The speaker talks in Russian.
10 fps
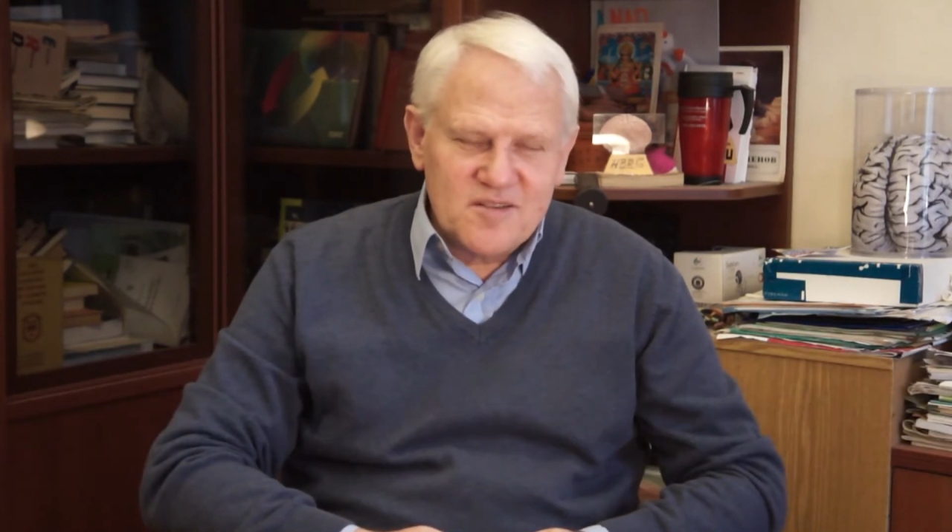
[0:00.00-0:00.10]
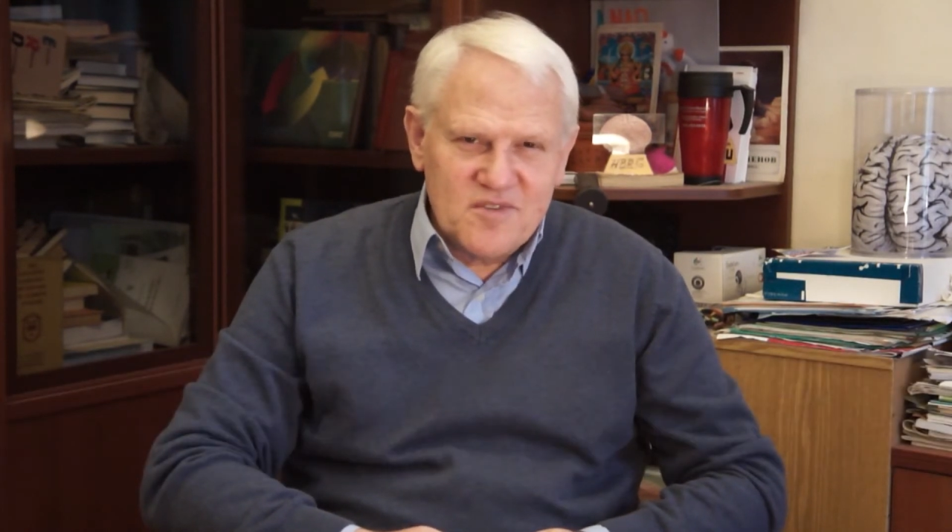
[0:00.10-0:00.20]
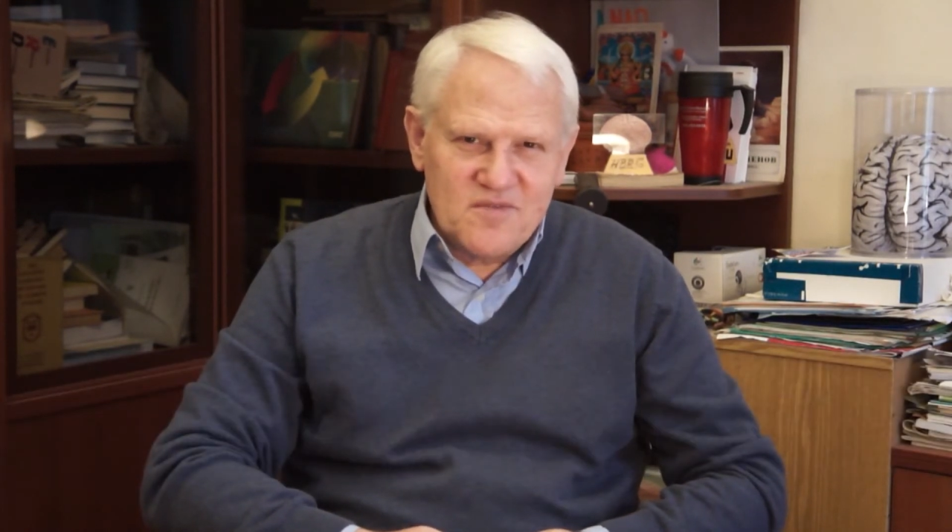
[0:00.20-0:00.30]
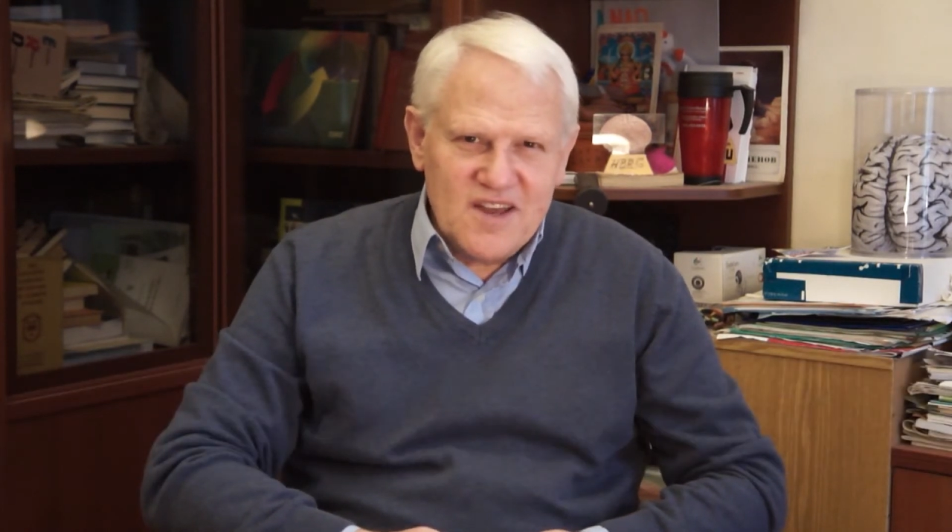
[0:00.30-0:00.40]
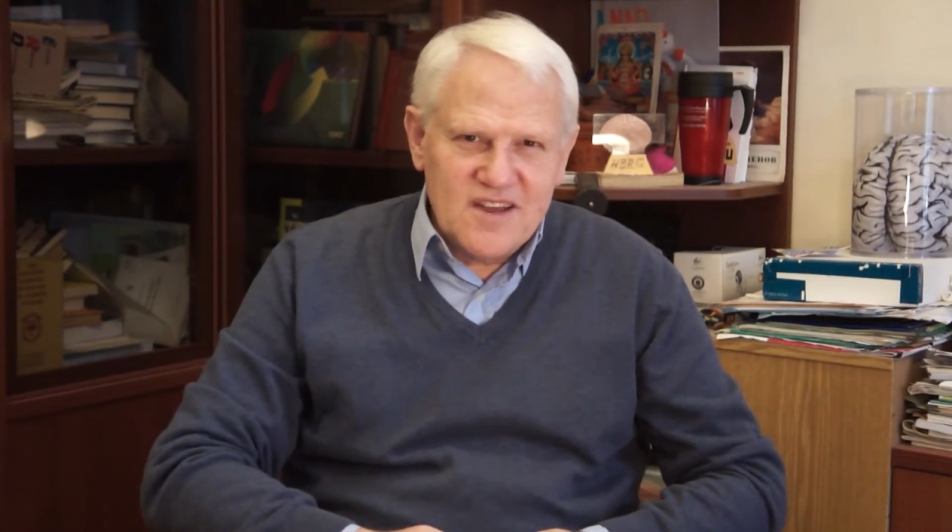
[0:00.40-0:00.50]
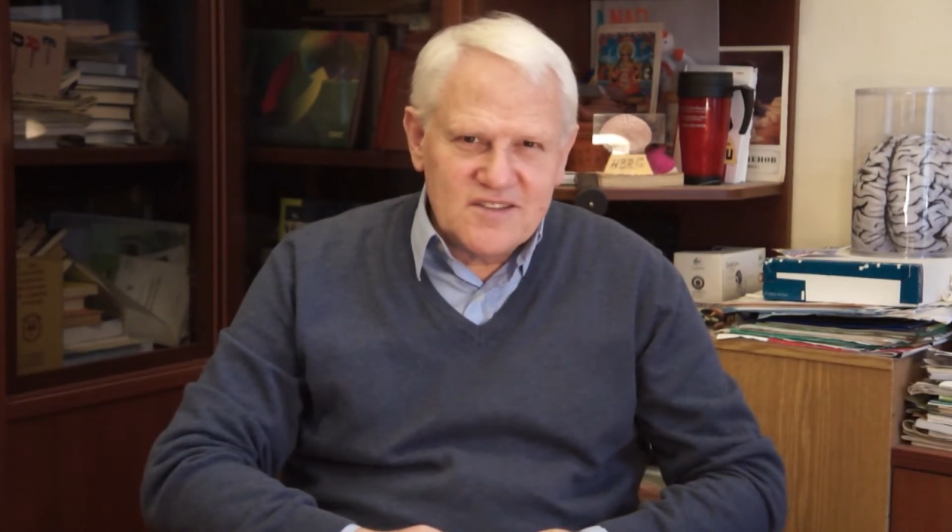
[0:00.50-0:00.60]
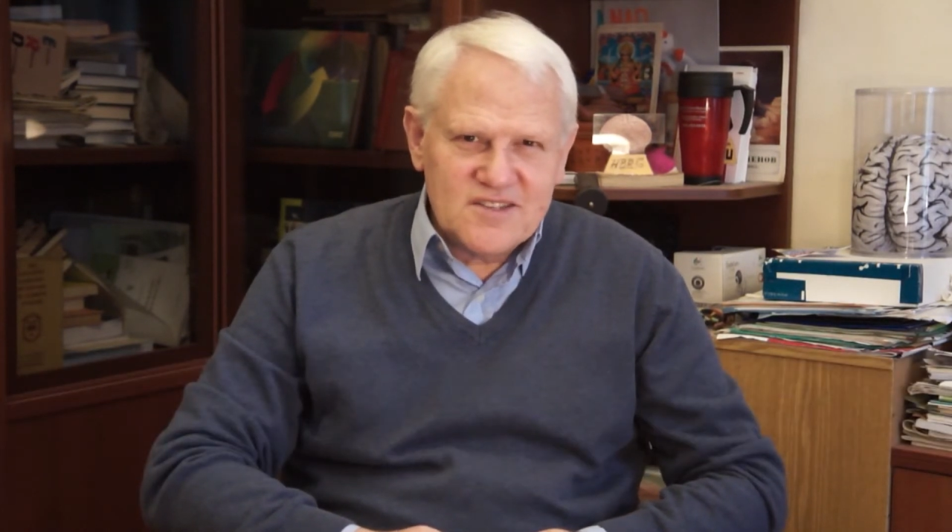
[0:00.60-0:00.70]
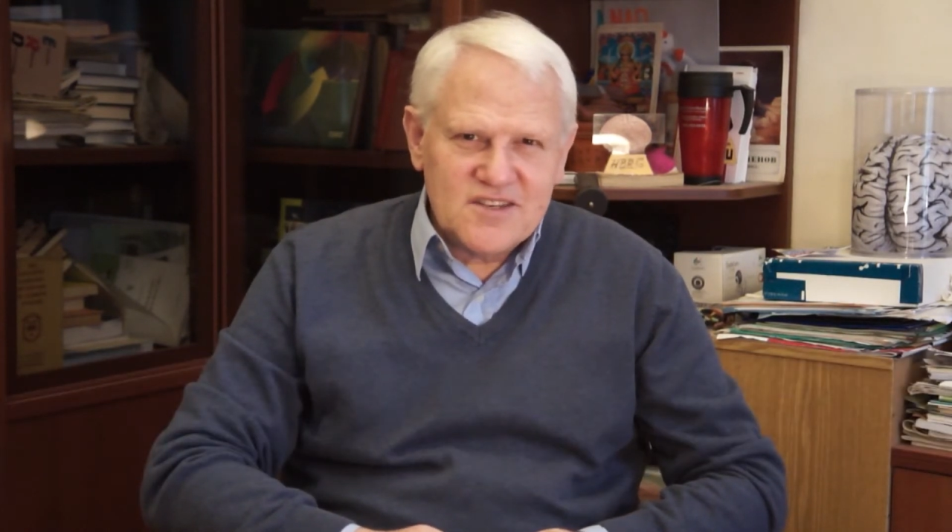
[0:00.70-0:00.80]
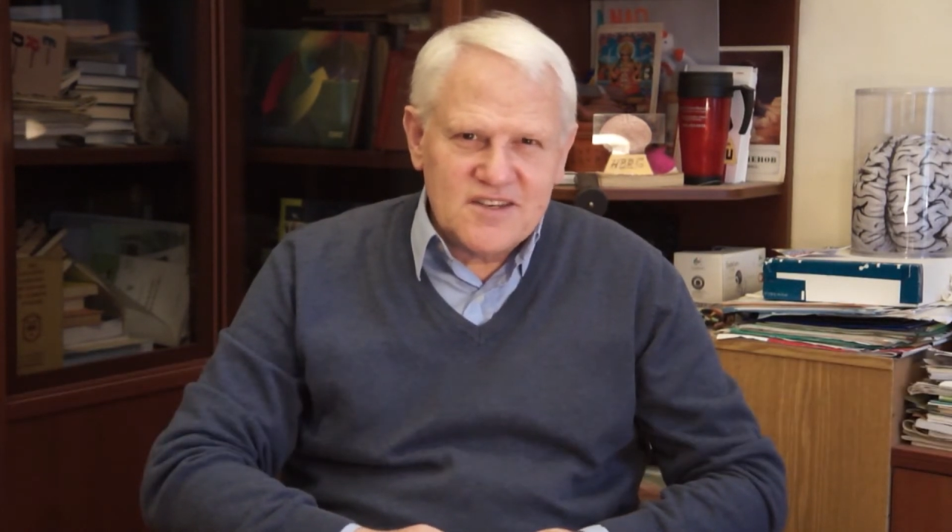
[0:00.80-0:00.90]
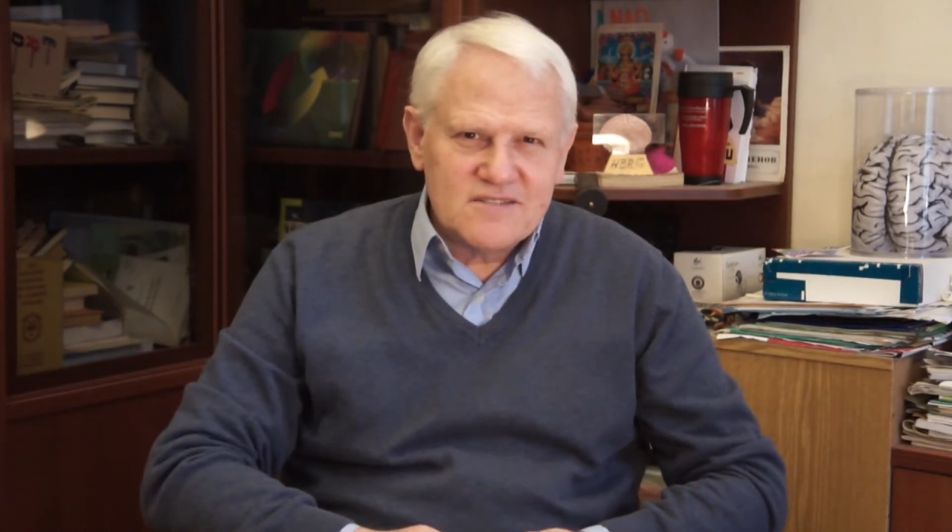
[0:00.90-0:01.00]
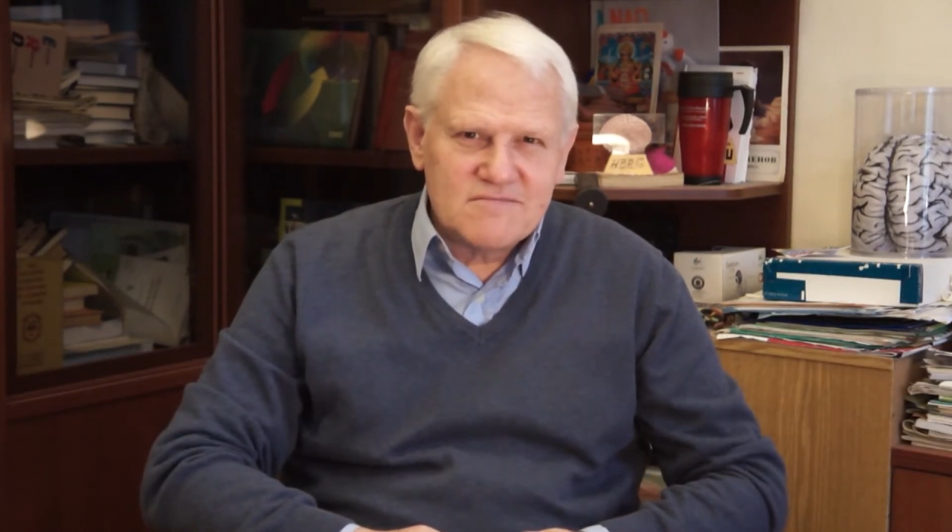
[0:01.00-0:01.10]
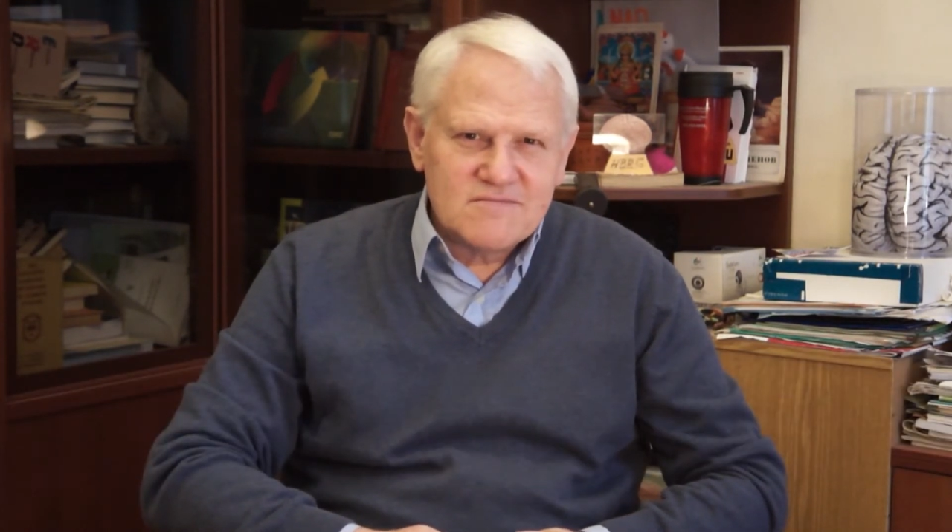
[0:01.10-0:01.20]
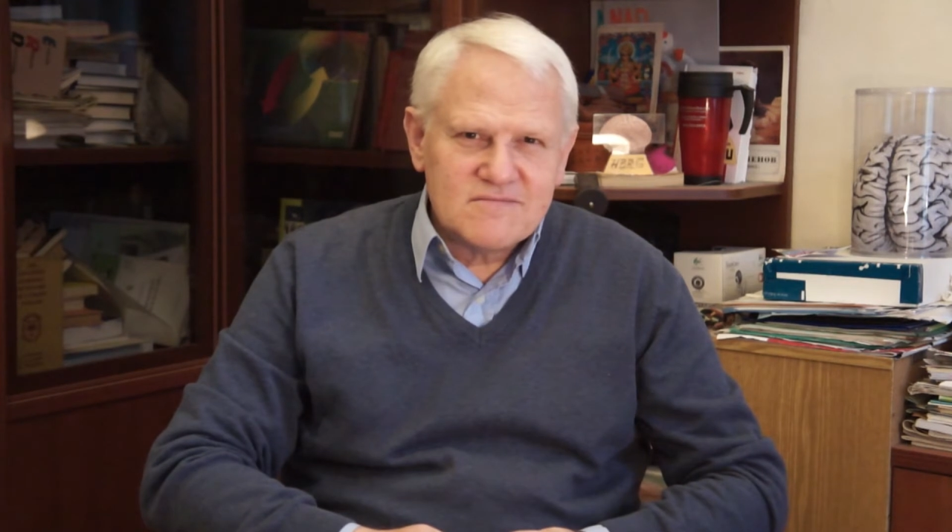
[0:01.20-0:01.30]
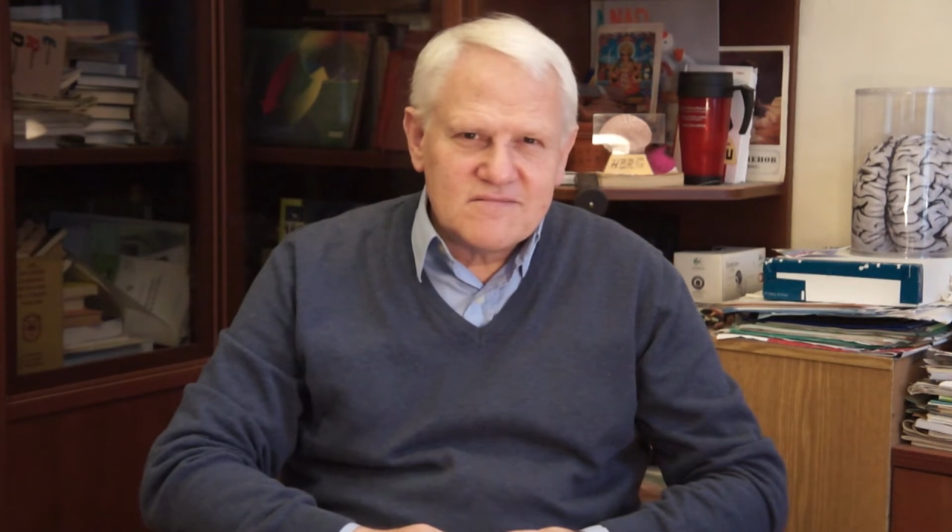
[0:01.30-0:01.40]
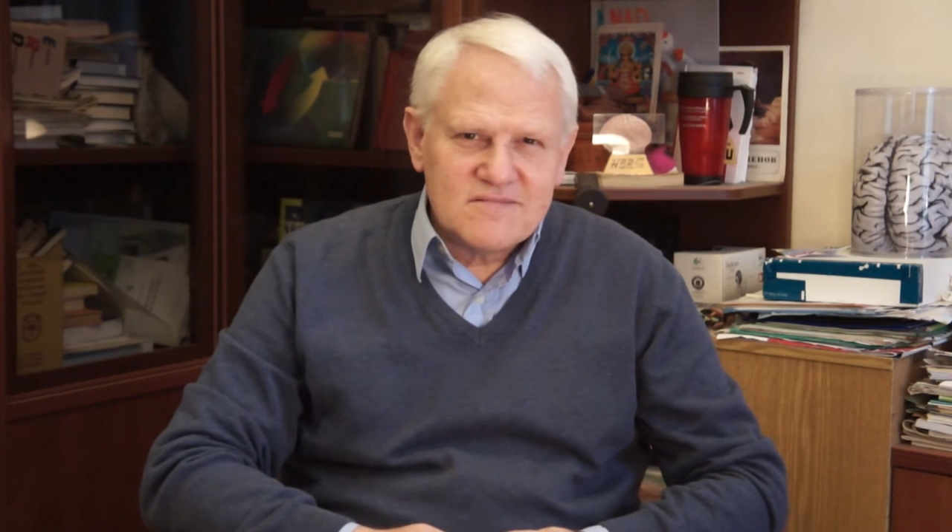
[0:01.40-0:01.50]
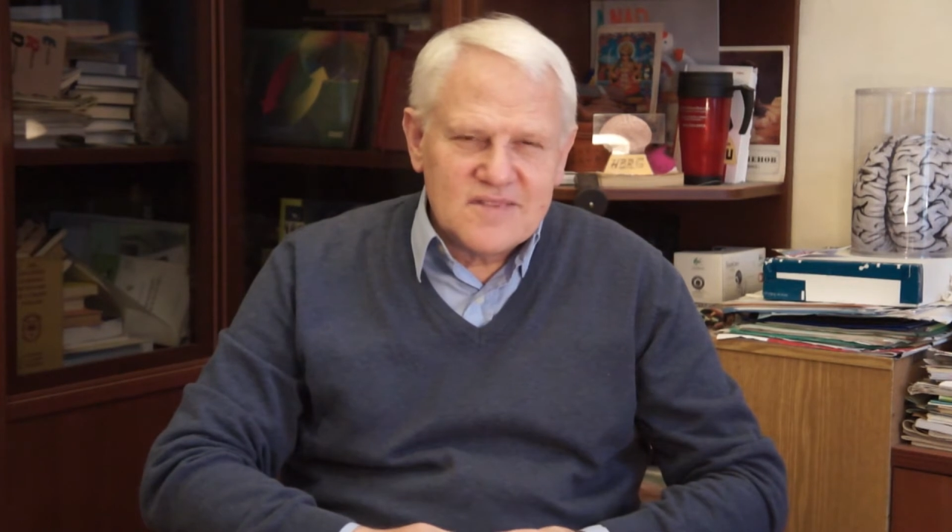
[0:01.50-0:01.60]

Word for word: проектом являются